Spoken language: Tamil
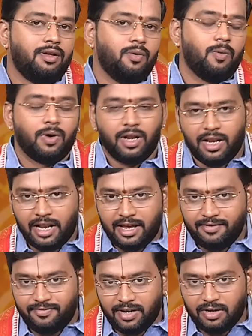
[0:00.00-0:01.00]
ஒரு
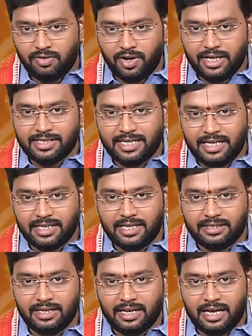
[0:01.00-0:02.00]
லைஃப்பில் அவருடைய
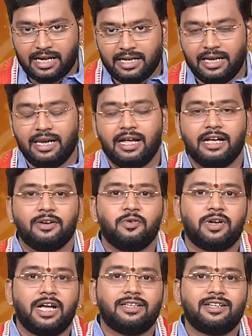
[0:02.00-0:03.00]
ஜாதகத்தில் லக் இல்லை
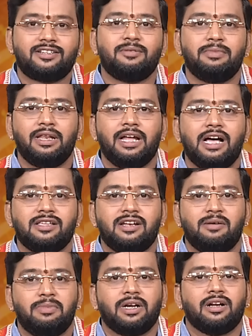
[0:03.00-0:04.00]
ஒரு அதிர்ஷ்டம் இல்லாத
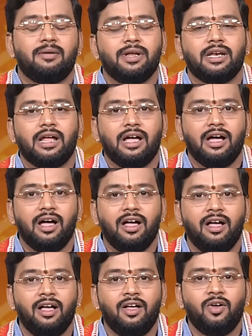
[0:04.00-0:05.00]
நபர் அப்படின்னா
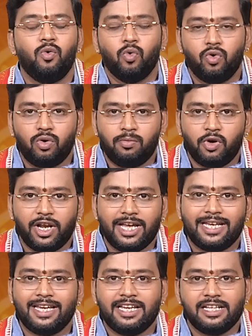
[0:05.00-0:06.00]
ஒரு
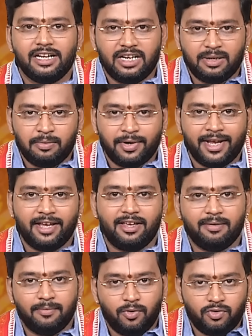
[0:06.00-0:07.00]
முறைக்கு இரண்டு முறைக்கு
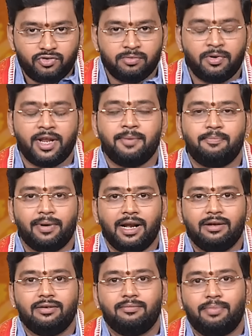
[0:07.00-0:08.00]
மூன்று முறை
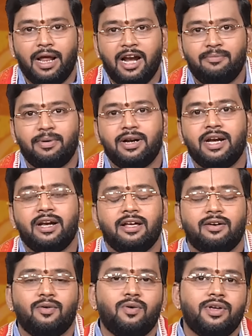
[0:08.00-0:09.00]
பிளான் பண்ணிகிட்டே
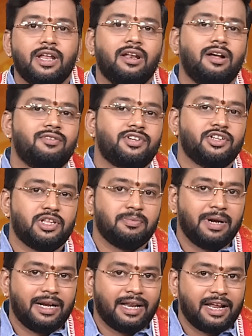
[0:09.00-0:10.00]
இருக்கணும் எல்லா
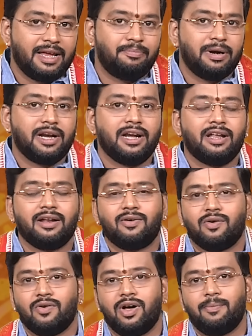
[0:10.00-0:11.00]
விஷயத்தையுமே ட்ரை பண்ணிகிட்டே
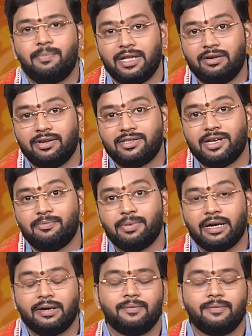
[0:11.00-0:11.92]
இருக்கணும் அப்போ தான் அவர் ஜெயிப்பார்